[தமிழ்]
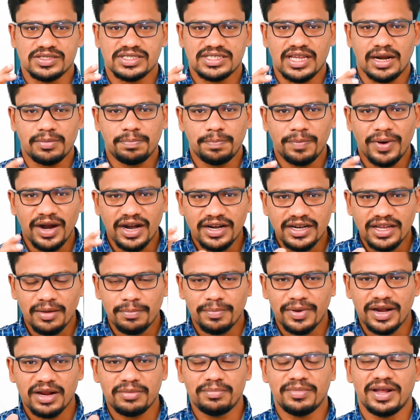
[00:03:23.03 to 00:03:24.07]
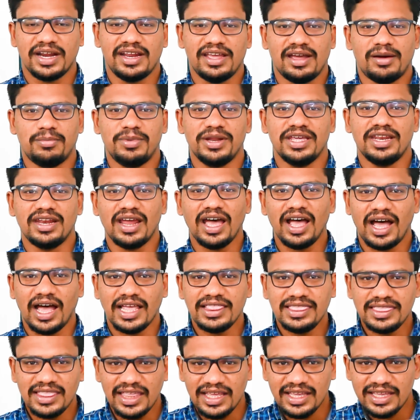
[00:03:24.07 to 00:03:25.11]
சர்பாட்டா பரம்பரை அப்படின்னா
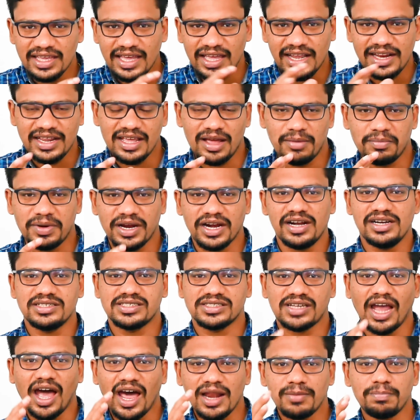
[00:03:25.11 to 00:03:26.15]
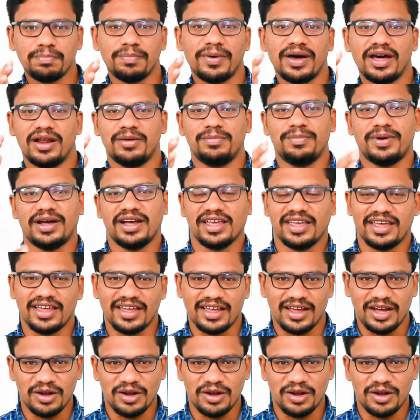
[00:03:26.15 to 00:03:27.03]
அந்த ஏரியா மக்கள் ஷார்ப்பாக இருப்பாங்க